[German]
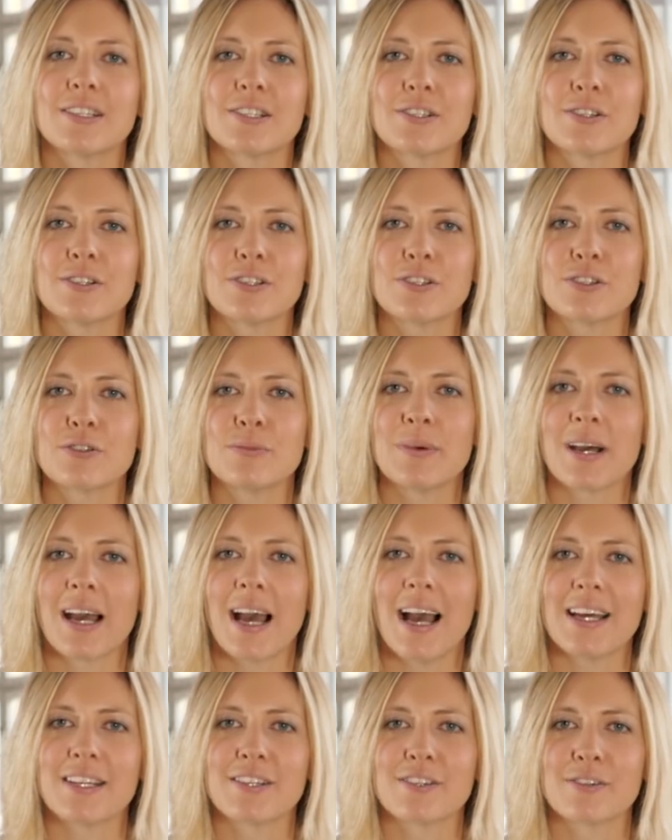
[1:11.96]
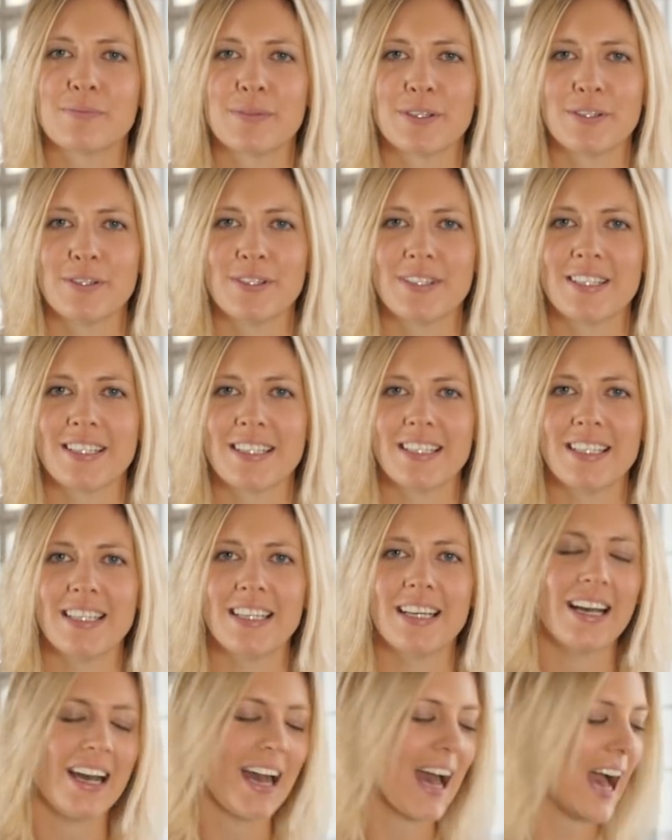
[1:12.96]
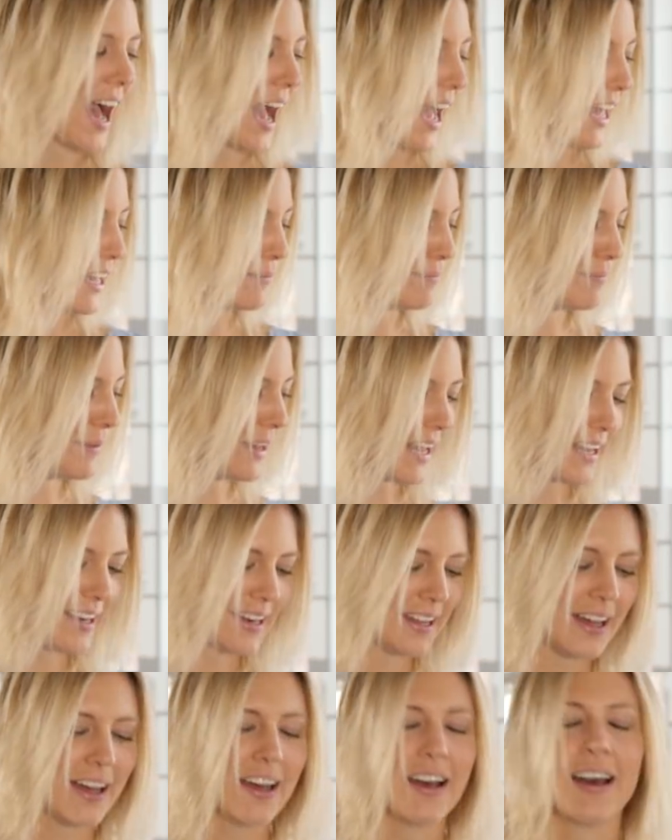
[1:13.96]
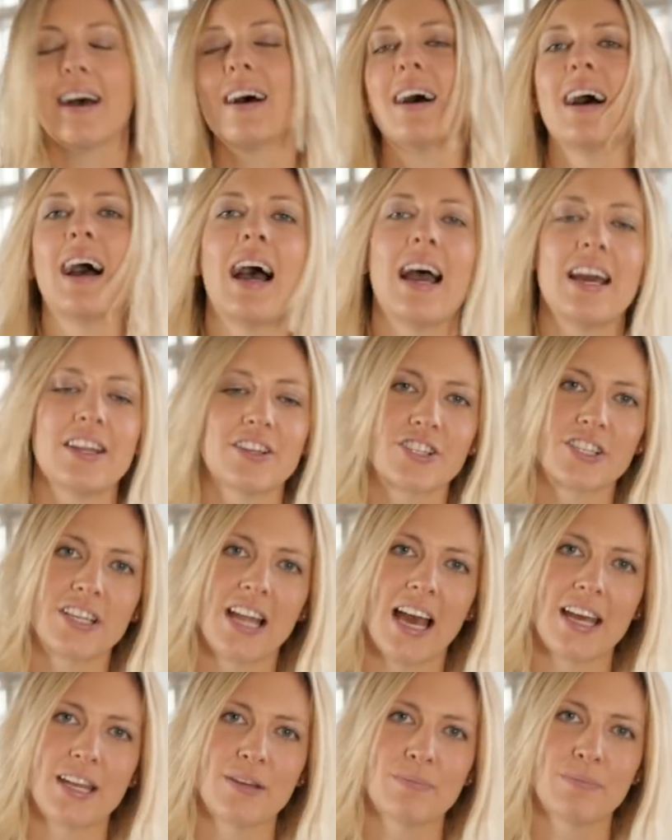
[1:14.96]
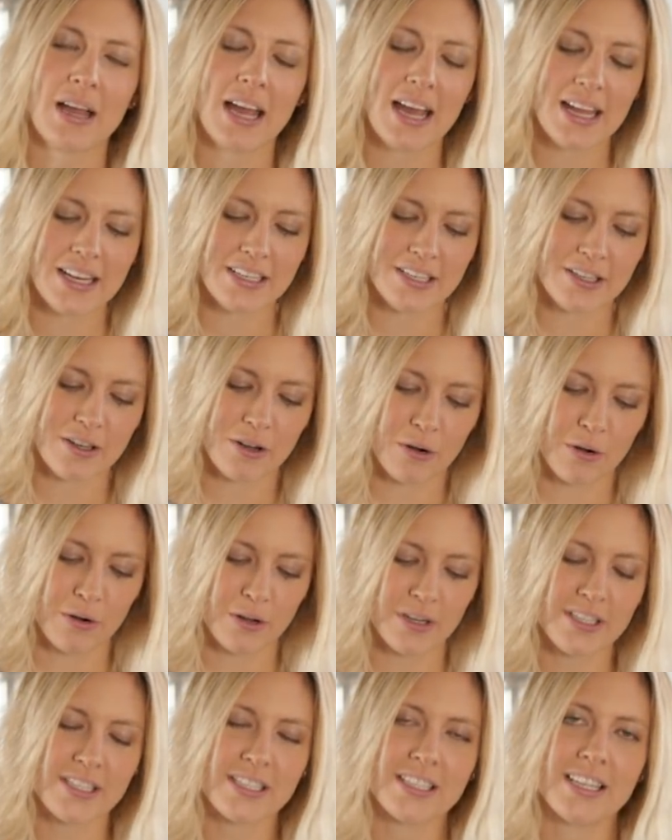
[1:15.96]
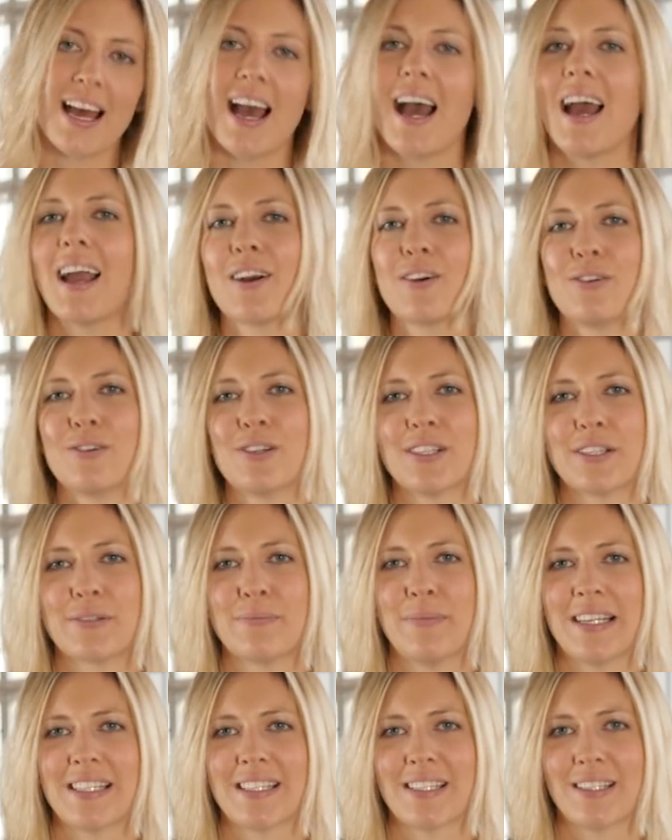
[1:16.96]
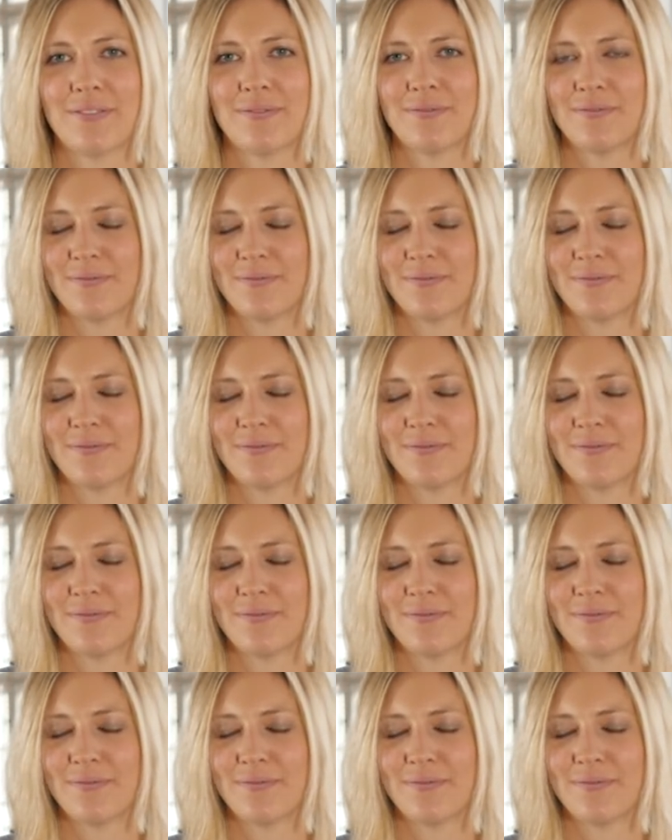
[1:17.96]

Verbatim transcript: Zur Zubereitung benötigt ihr einen Blender, ein Schneidebrett und ein gutes Messer.